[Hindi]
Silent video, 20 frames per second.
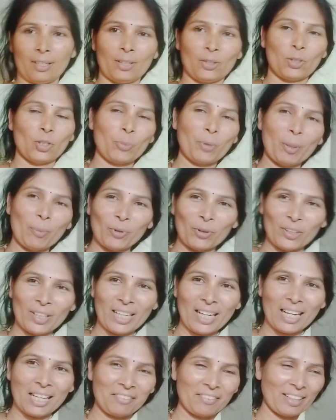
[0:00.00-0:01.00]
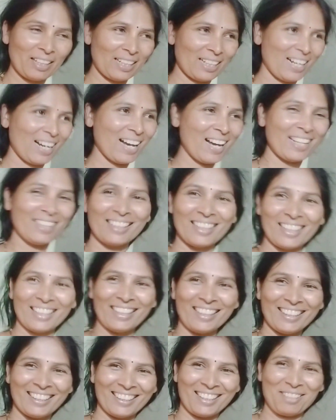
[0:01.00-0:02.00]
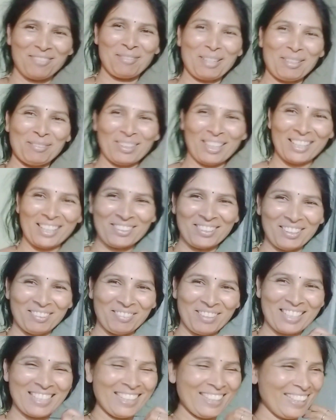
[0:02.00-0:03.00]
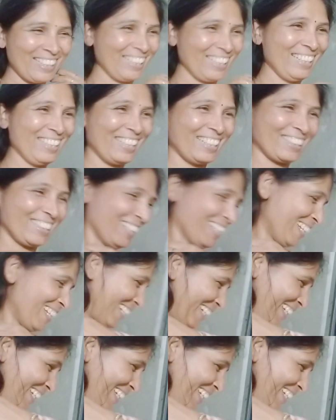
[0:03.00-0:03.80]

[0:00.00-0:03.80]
तो अभी हम लोग ने खाना वगैरह खा लिया है अरे मेरा मंगलसूत्र हमेशा टेढ़ा ही रहता है